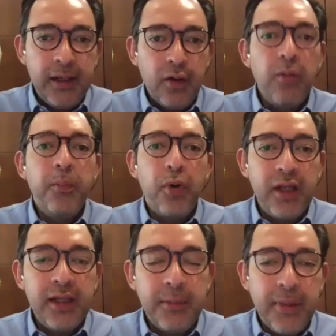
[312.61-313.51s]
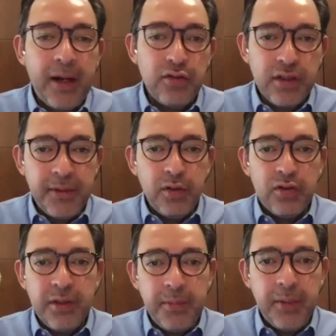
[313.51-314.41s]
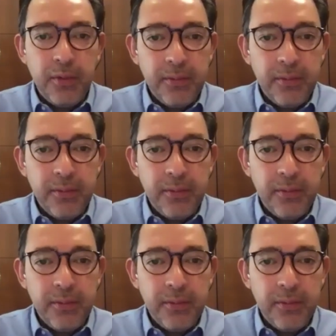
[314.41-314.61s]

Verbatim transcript: componente para los eventos en vivo?